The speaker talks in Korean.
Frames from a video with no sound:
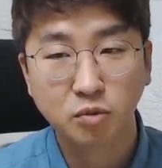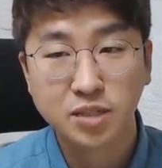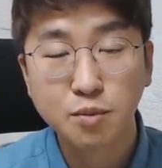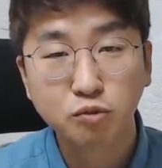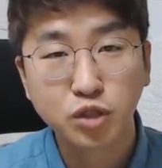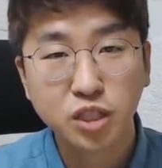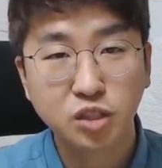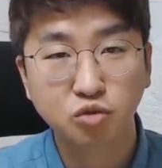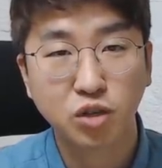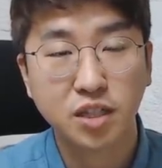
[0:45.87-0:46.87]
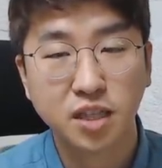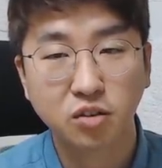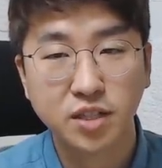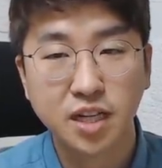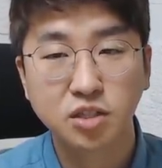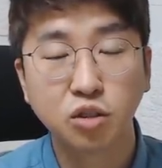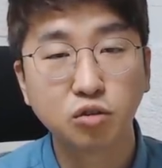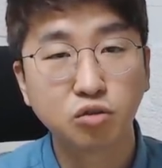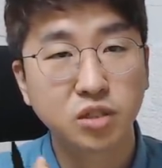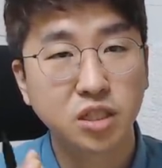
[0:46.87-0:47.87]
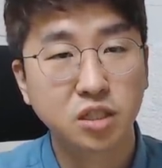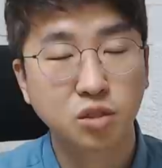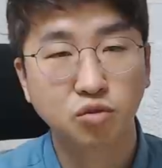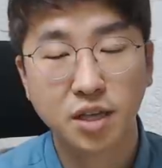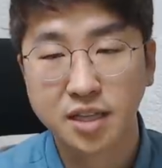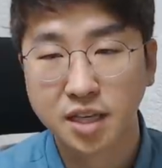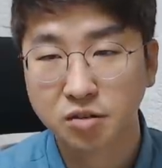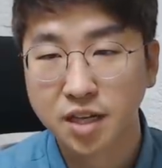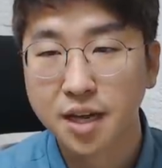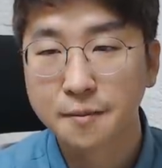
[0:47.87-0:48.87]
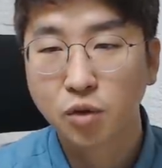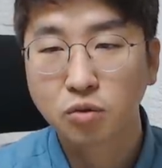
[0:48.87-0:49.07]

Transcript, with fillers: 뭐 사무직을 구한다거나 정규직을 구한다거나